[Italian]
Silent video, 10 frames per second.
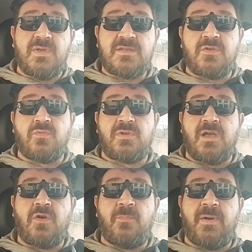questa è
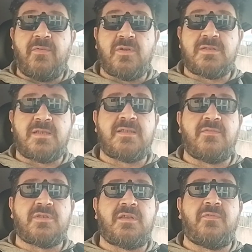tutta colpa vostra se
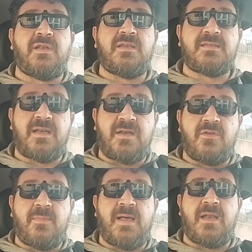i vostri figli
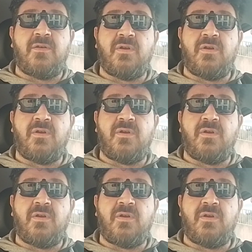saranno male,